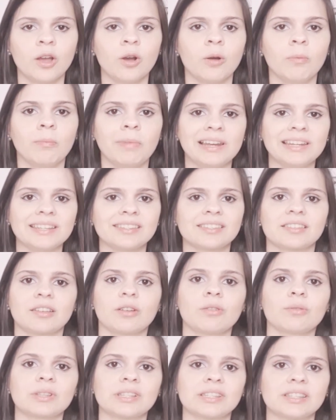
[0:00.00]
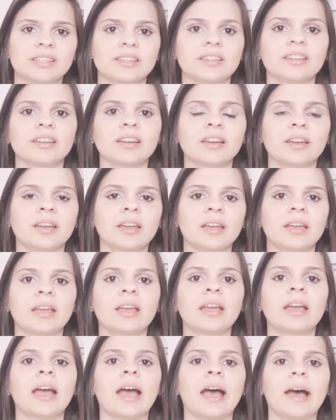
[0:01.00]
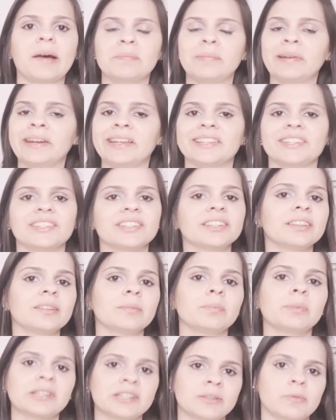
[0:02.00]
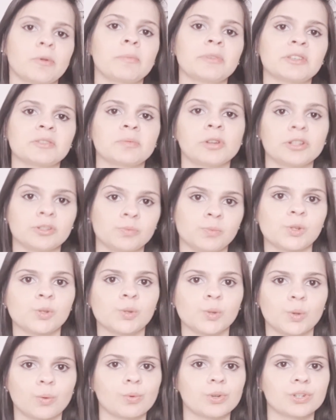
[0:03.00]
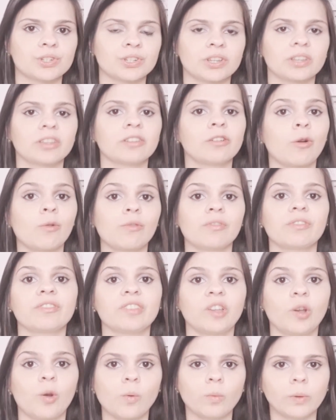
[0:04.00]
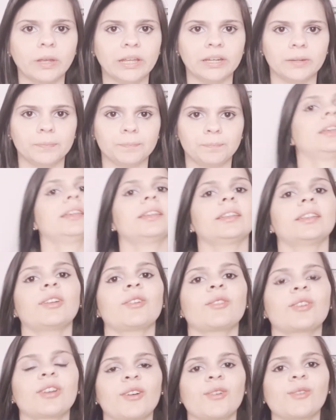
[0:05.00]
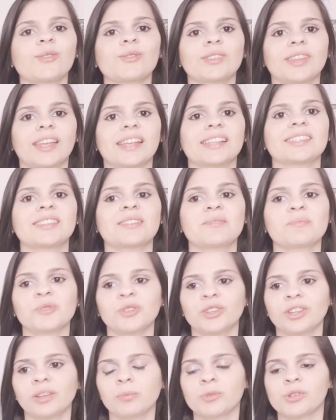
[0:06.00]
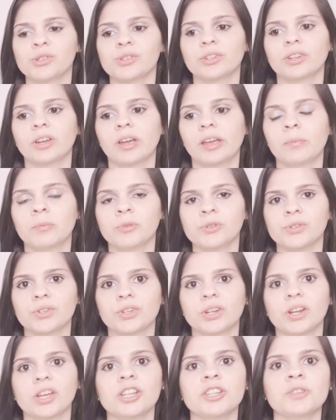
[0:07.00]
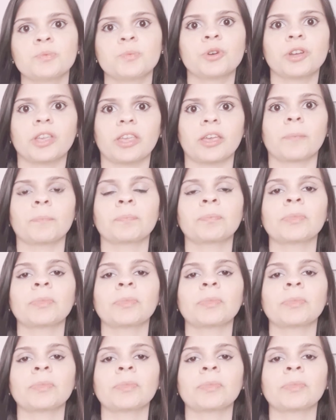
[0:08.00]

uma lição a ser aprendida principalmente pelas pessoas que convivem com ele. Então, o que acontece? É muito emocionante porque